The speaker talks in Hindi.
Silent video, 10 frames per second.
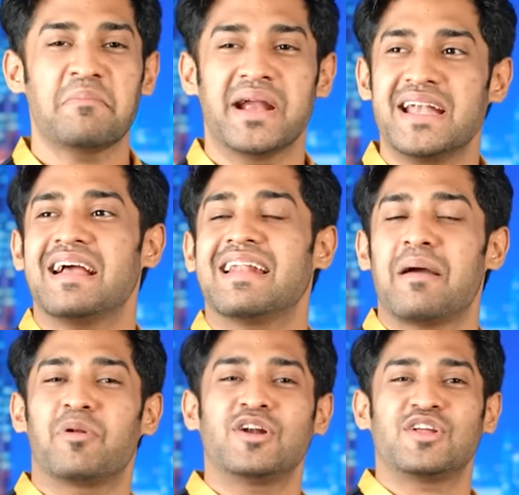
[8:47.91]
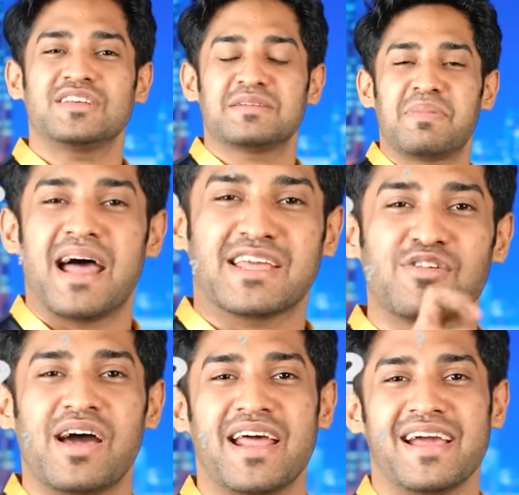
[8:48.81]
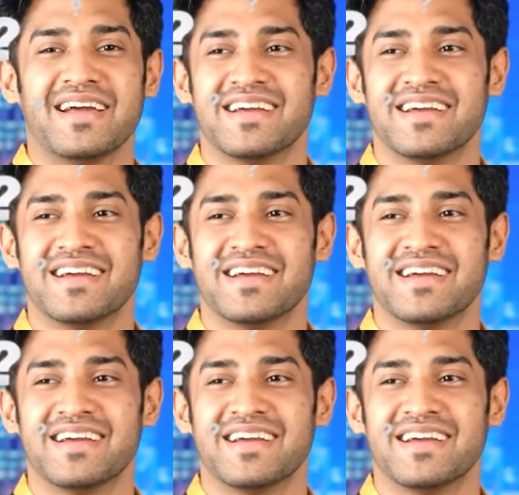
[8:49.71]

ए मेंढक लेबोरेटरी से बाहर क्यों आ रहे